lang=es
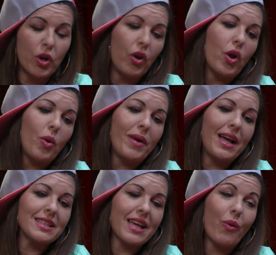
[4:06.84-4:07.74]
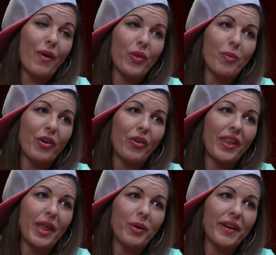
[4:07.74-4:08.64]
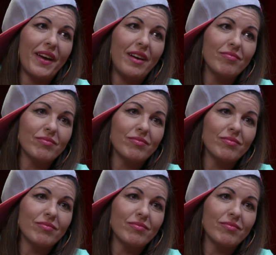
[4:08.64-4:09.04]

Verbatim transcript: Lo llevo mal, ¿sabes cuando me jode de verdad?